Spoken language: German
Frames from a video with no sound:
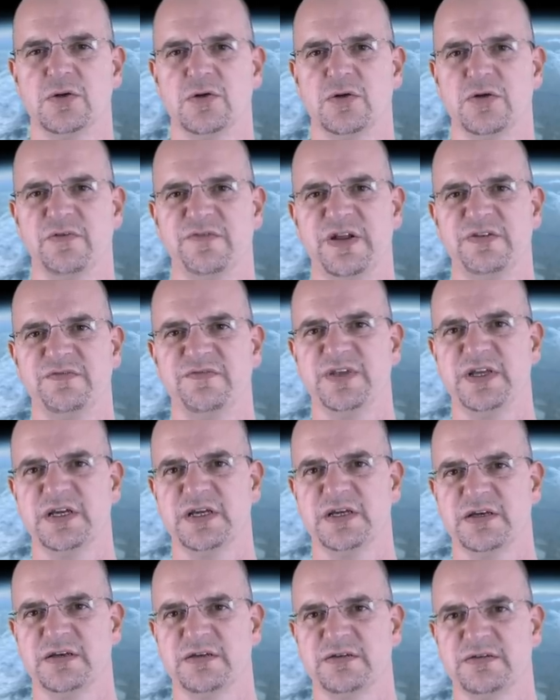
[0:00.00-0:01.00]
Und wenn
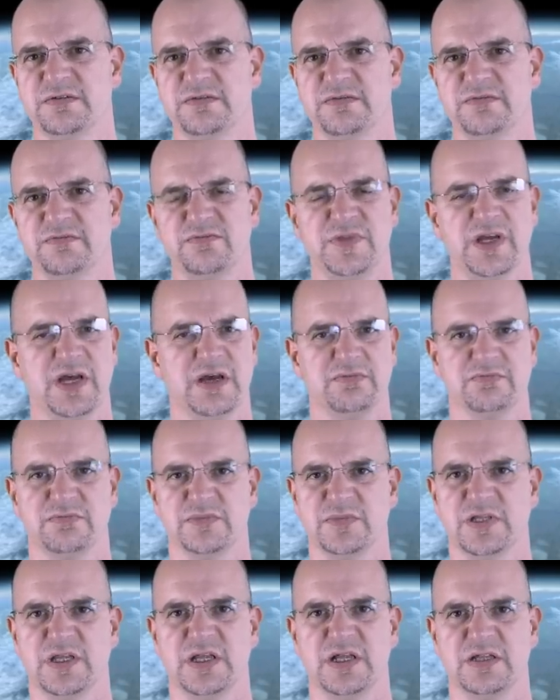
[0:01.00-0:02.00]
wir ja,
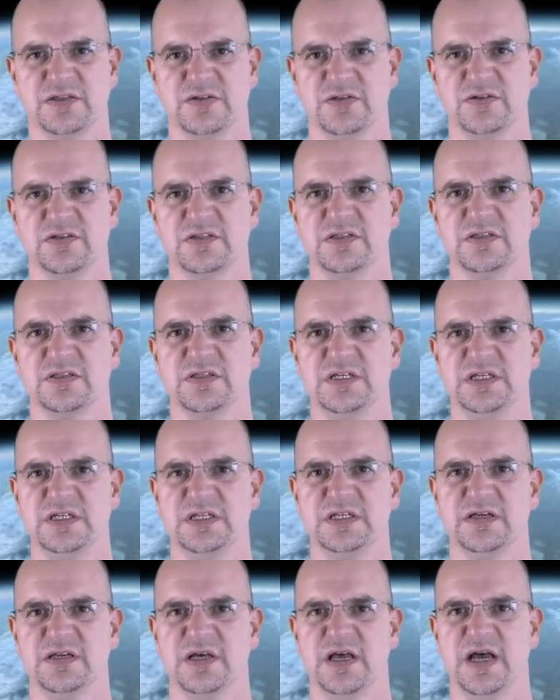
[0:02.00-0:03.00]
ansonsten
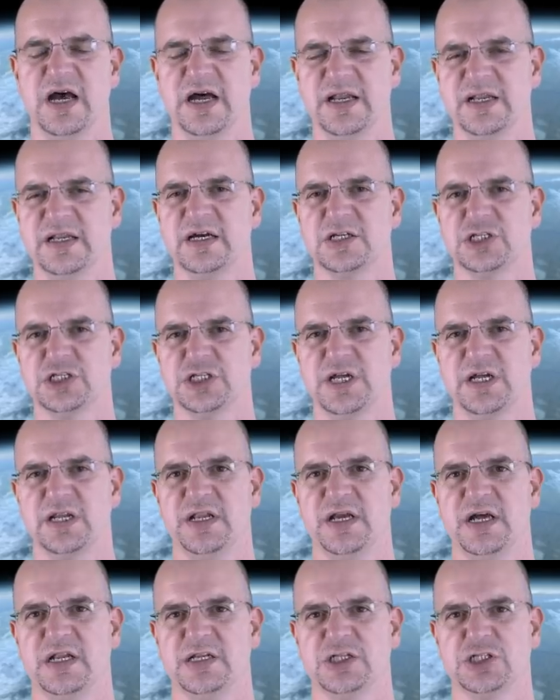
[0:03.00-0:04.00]
die anderen
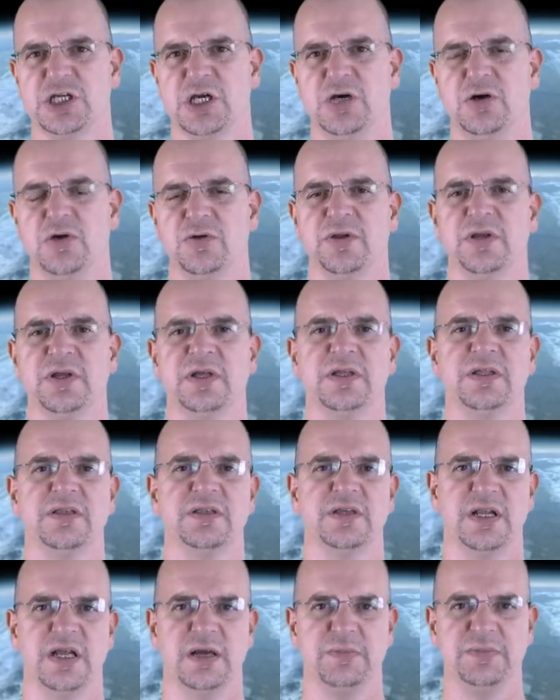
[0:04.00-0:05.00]
Sterne anschauen,
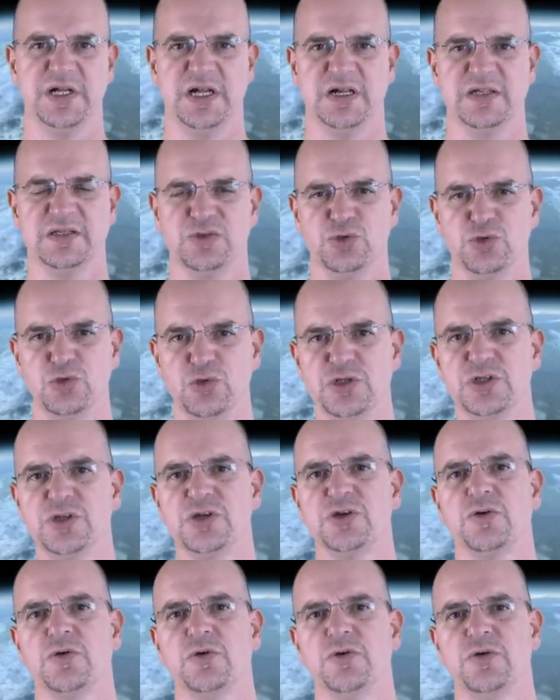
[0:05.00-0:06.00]
dann haben die also
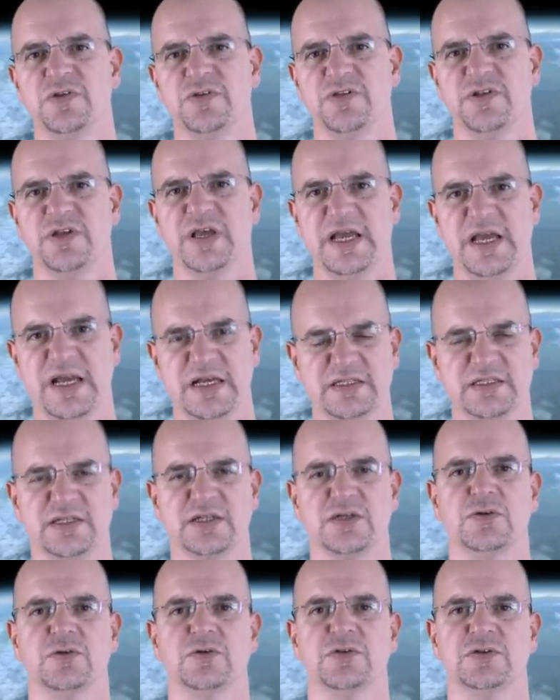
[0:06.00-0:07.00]
nullte Größe,
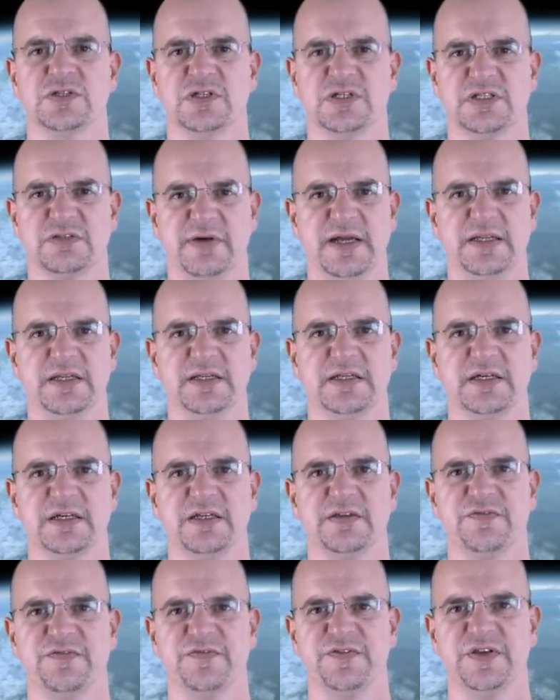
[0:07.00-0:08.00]
erste Größe, zweite,
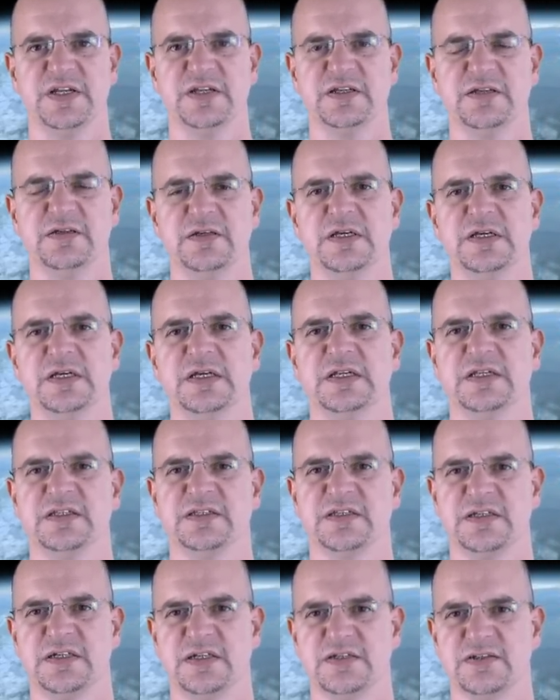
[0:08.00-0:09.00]
dritte, vierte.
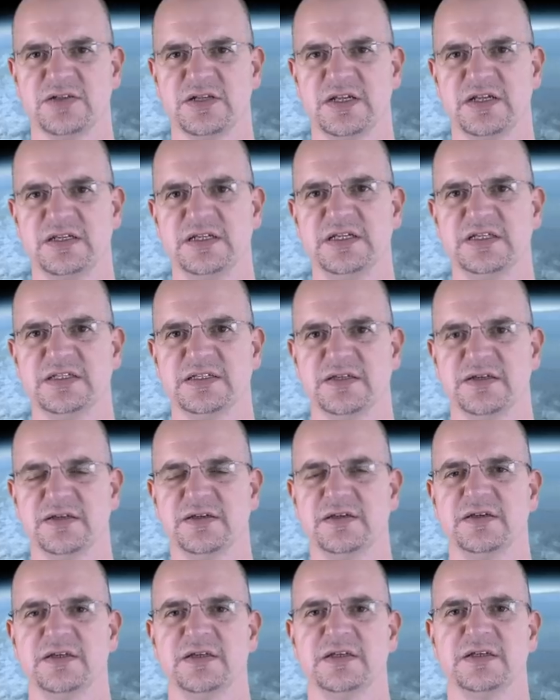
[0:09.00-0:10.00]
Das sind also dann
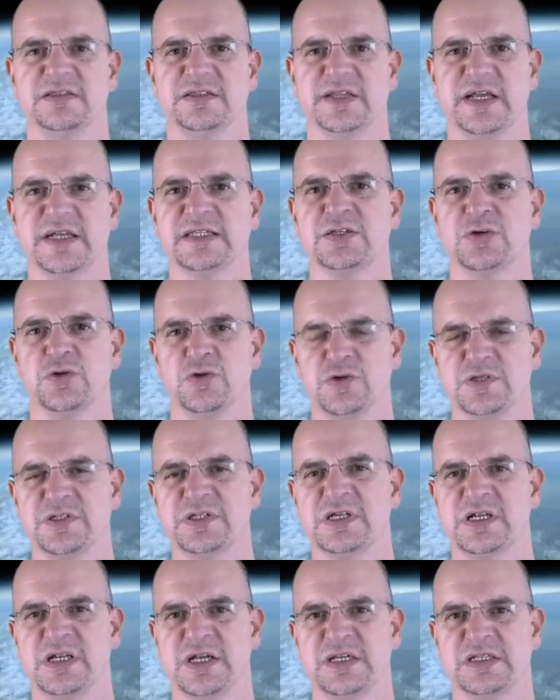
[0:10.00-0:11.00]
diese sechs
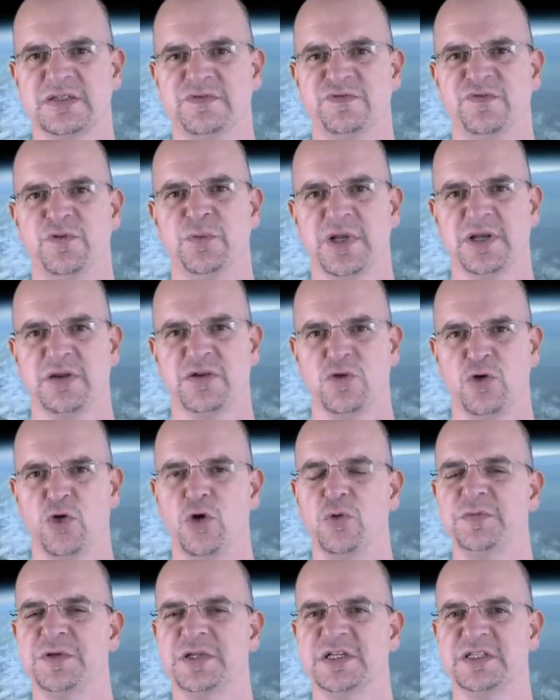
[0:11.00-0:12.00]
Größenklassen, wo man
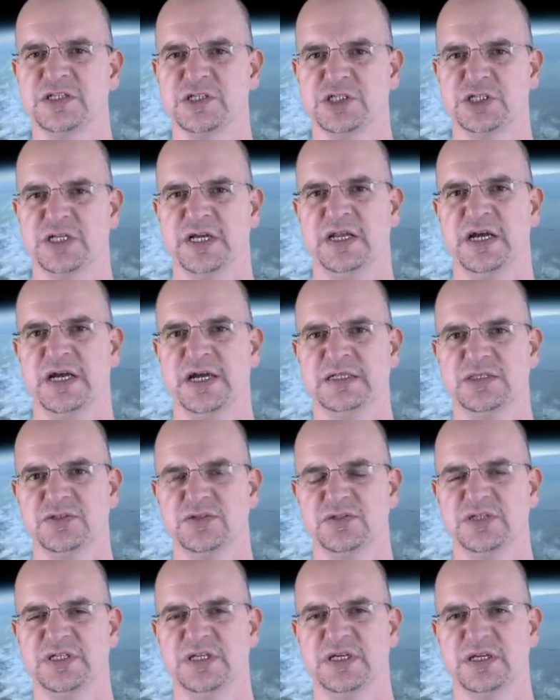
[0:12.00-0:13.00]
grob diese Sterne
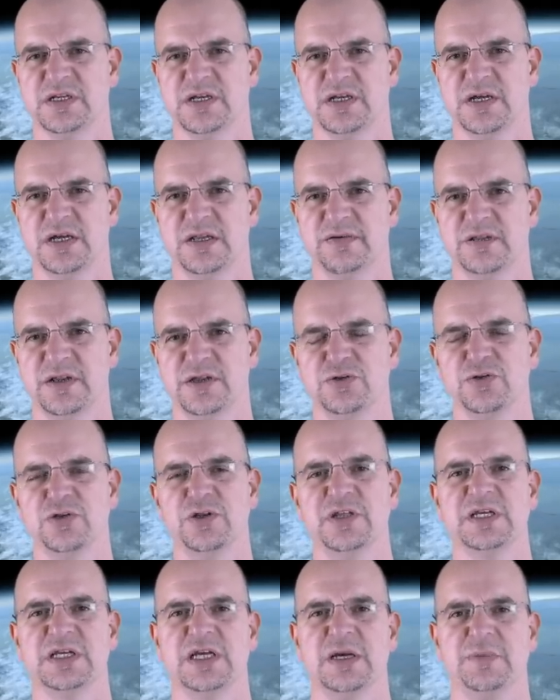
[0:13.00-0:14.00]
einsortieren kann.
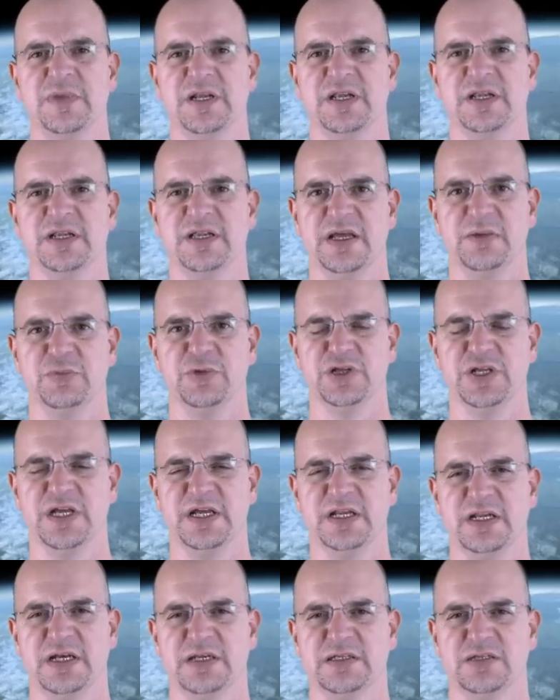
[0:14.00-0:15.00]
Natürlich kann man in der
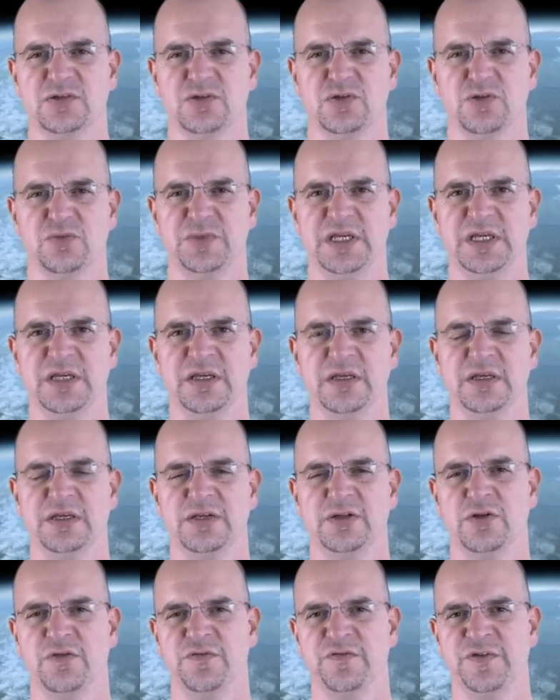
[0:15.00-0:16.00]
modernen Astronomie
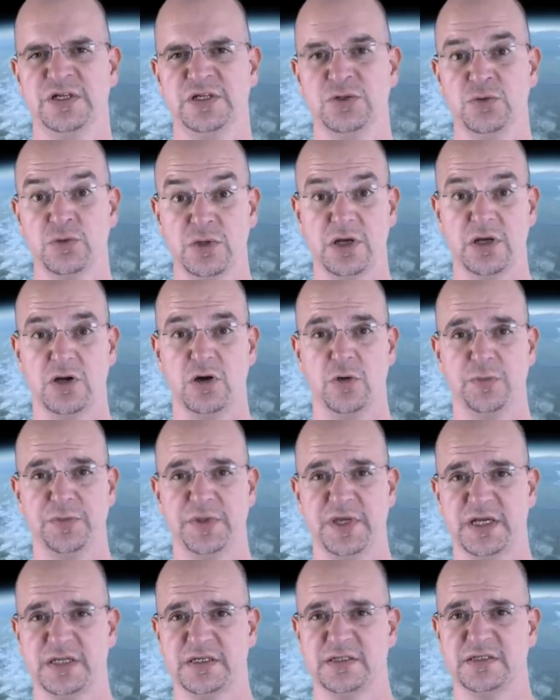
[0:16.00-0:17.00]
noch viel dunklere
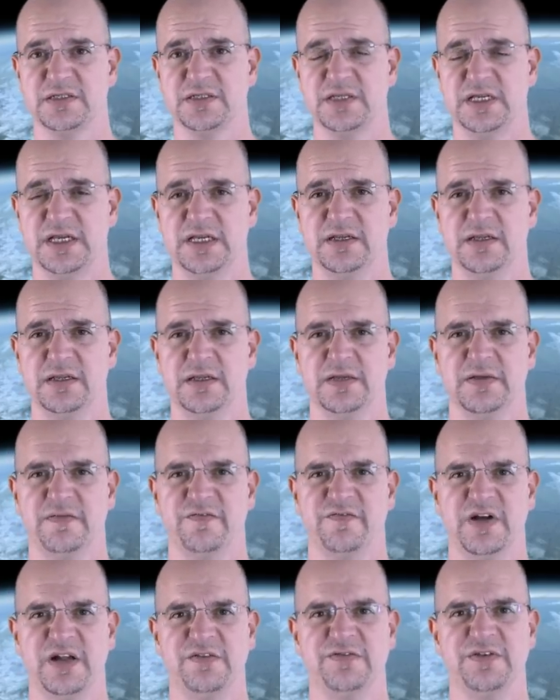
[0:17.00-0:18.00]
Objekte sehen,
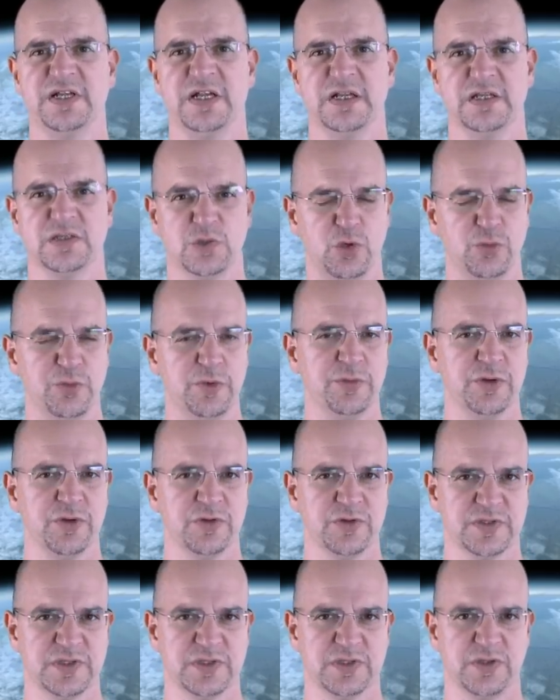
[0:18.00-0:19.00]
weil wir Teleskope
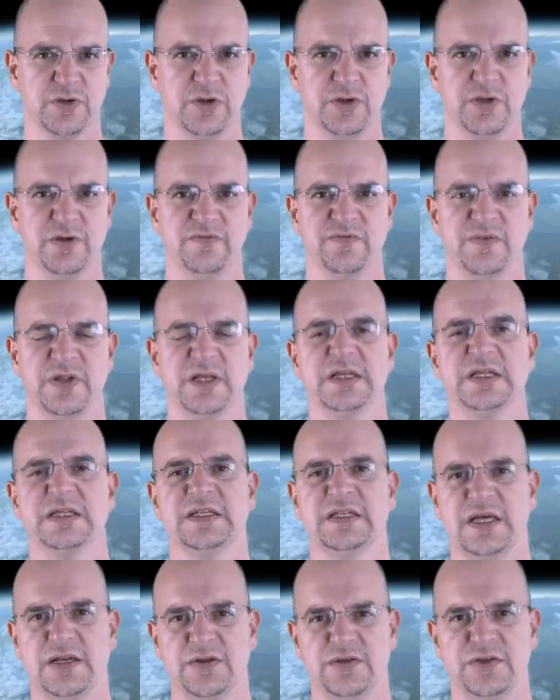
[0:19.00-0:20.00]
benutzen können.
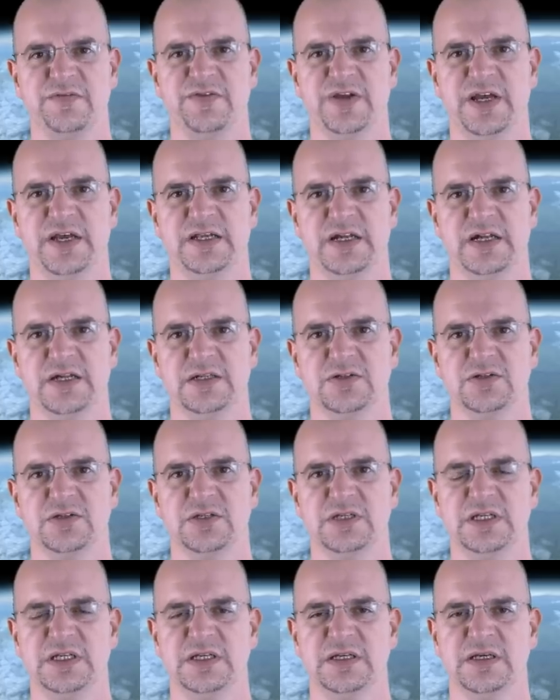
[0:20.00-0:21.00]
Dadurch werden also
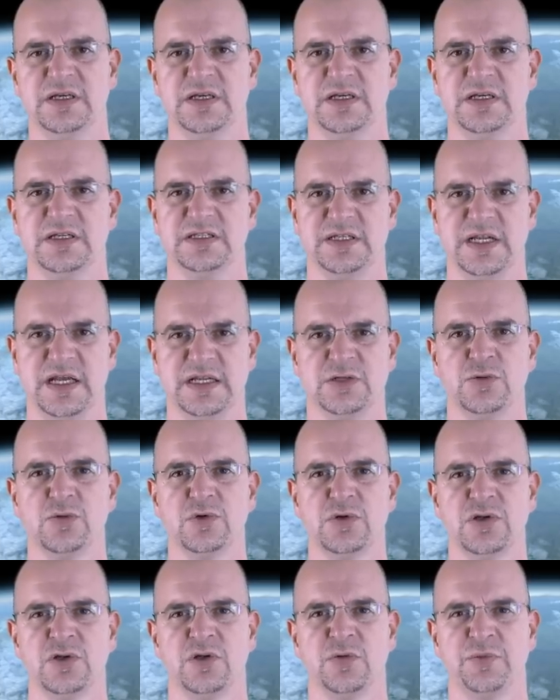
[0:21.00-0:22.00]
die sehr
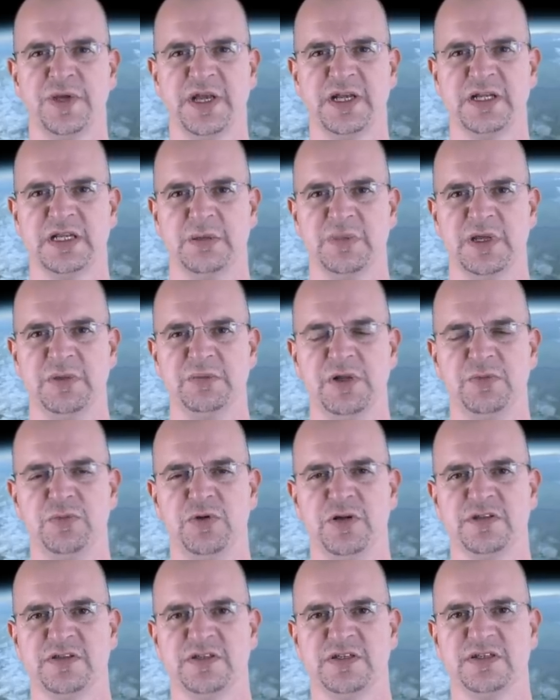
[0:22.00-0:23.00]
dunklen Objekte am Himmel
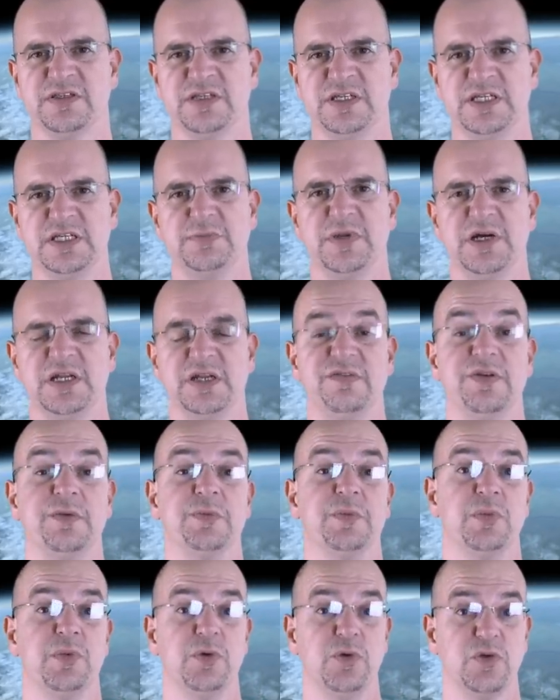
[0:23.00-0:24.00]
plötzlich sichtbar, die wir
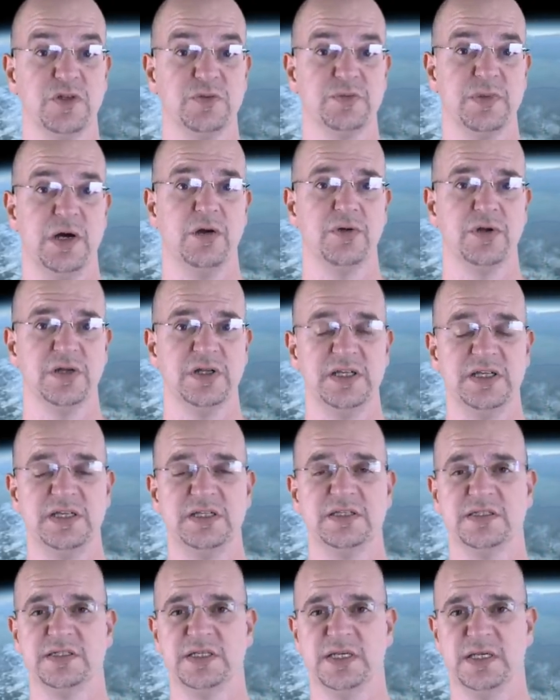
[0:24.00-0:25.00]
mit bloßem Auge
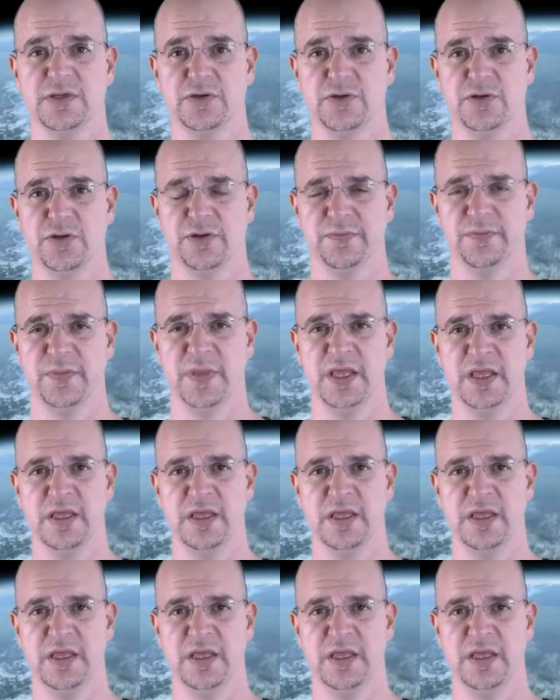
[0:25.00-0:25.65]
nicht sehen können.